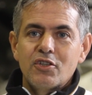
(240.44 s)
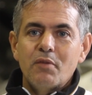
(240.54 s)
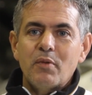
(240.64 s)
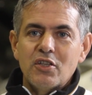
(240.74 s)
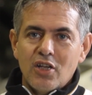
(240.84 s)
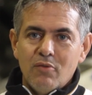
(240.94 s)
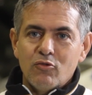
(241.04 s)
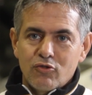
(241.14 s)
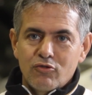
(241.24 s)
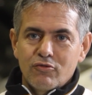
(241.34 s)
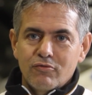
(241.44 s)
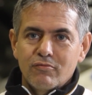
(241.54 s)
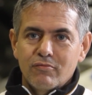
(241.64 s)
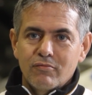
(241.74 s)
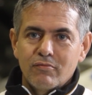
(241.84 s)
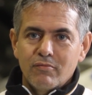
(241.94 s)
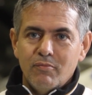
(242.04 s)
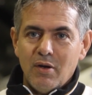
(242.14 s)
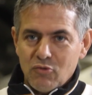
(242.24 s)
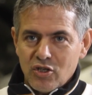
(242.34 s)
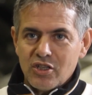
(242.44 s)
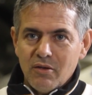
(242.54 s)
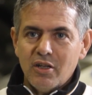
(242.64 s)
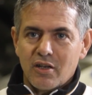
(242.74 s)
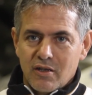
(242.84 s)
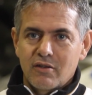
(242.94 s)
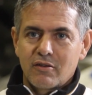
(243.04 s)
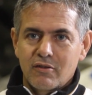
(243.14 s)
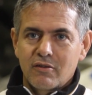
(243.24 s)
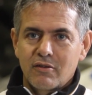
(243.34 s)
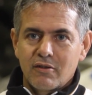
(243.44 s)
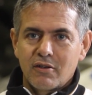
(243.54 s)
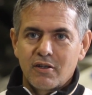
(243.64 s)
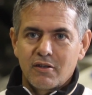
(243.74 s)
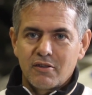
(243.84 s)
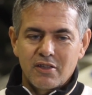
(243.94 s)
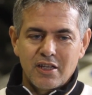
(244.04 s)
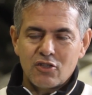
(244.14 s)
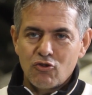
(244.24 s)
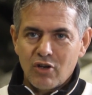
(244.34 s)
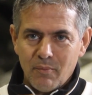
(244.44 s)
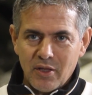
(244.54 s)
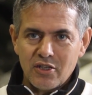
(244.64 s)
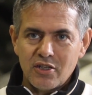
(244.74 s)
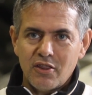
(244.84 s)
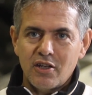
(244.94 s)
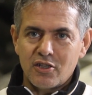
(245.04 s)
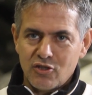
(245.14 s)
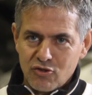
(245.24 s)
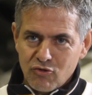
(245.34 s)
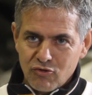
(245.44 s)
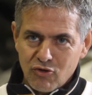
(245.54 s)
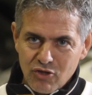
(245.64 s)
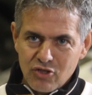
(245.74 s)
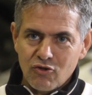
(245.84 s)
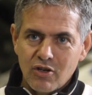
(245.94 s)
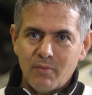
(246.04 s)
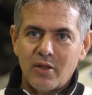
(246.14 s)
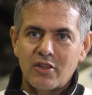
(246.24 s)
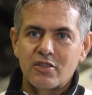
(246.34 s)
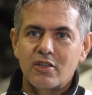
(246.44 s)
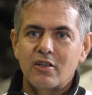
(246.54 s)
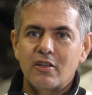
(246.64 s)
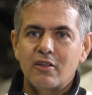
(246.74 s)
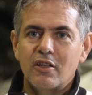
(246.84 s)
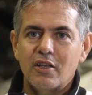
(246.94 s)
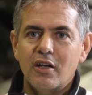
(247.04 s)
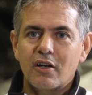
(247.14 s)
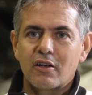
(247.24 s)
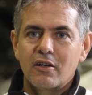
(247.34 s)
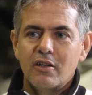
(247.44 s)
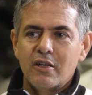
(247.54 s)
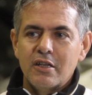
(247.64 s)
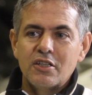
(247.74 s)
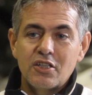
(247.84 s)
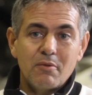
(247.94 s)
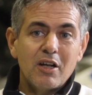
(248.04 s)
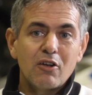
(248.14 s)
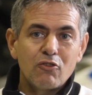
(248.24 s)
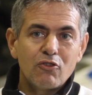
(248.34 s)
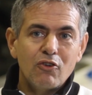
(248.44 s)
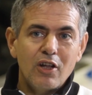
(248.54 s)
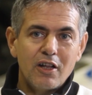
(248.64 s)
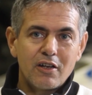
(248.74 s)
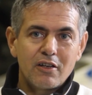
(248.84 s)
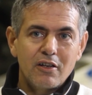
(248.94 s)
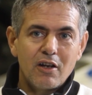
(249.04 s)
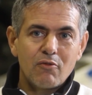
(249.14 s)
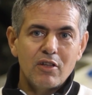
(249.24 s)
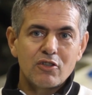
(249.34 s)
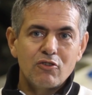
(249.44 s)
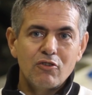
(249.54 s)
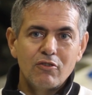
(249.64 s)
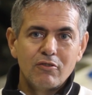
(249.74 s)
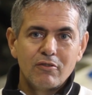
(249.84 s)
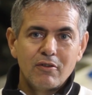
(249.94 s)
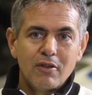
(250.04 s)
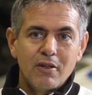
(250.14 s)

sí pensamos, vamos a saber qué son capaces de hacer, hasta dónde son capaces de, llegar, si se van a controlar las ruedas o no,